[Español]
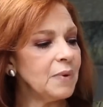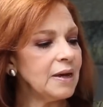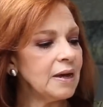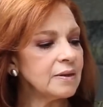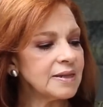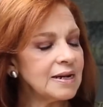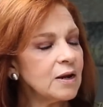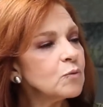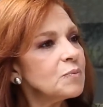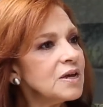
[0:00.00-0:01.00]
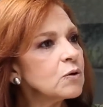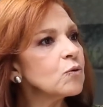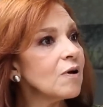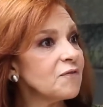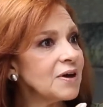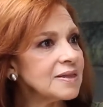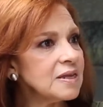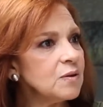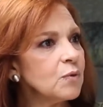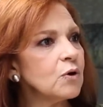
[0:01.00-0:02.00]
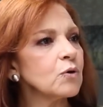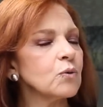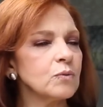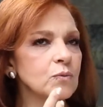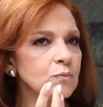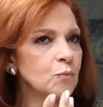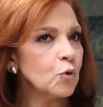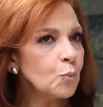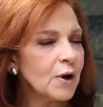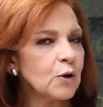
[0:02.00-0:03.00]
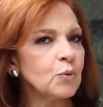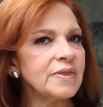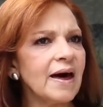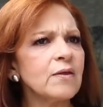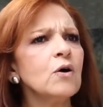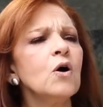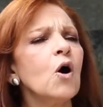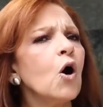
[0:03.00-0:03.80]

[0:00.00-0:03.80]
eh, tener un vínculo afectivo, un, buen cuidado,